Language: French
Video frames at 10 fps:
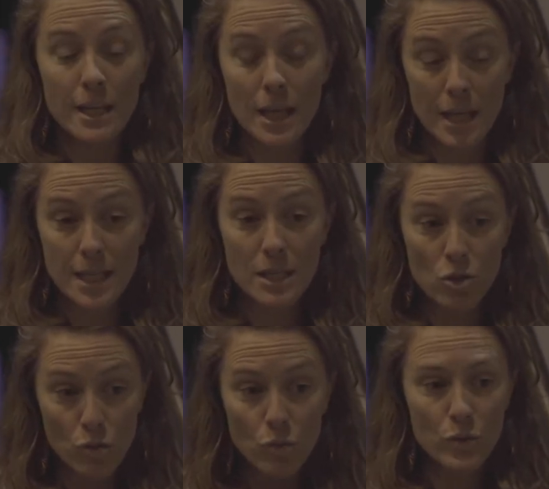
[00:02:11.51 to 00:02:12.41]
et qui
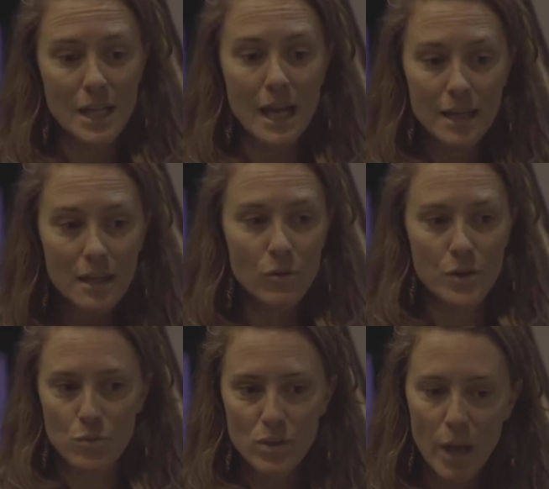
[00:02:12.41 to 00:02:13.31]
je trouve qu'il a écrit de
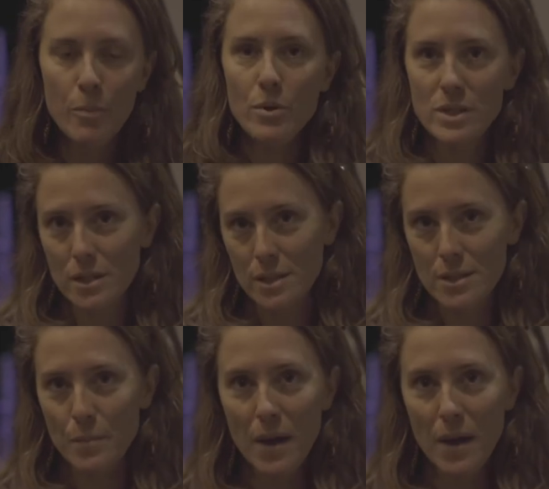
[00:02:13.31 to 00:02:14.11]
façon très poétique.